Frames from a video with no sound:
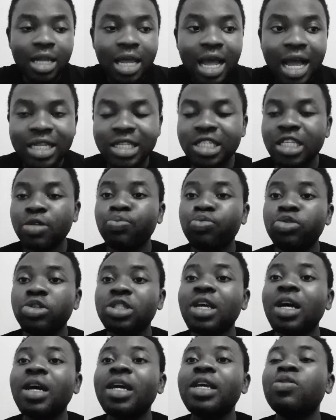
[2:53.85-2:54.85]
assez
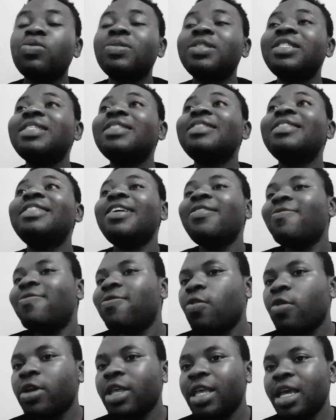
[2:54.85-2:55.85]
puissant et aussi
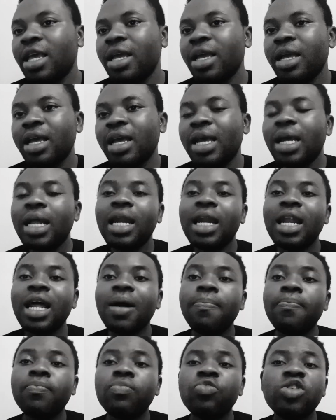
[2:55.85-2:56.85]
d'évoquer
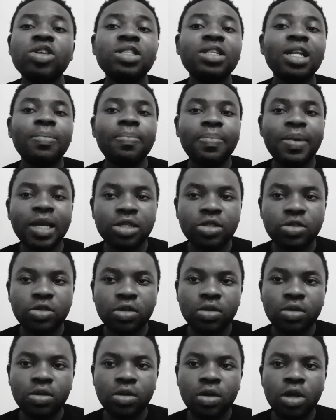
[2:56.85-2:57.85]
l'âme de cette
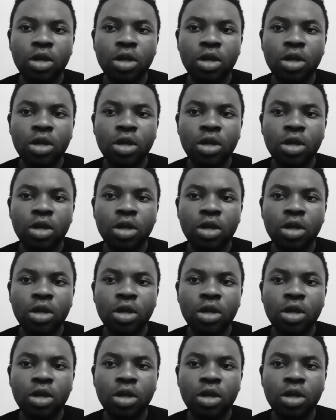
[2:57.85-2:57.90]
personne.